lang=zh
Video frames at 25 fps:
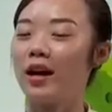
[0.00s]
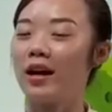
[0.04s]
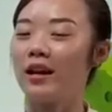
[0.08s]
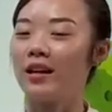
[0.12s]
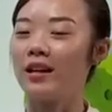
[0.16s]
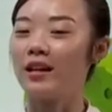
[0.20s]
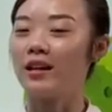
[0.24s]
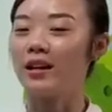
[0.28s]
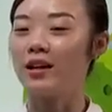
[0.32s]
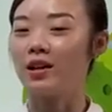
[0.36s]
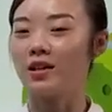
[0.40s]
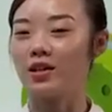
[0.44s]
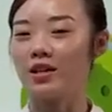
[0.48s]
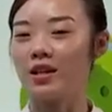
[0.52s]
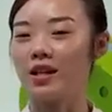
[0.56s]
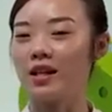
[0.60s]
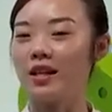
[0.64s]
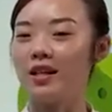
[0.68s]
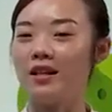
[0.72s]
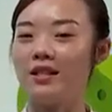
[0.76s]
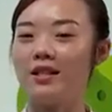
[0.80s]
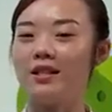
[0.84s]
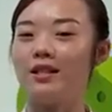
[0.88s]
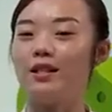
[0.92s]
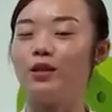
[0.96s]
来跟老师
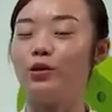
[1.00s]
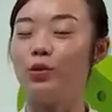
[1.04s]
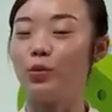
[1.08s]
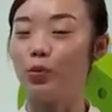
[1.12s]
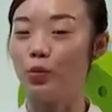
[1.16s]
一起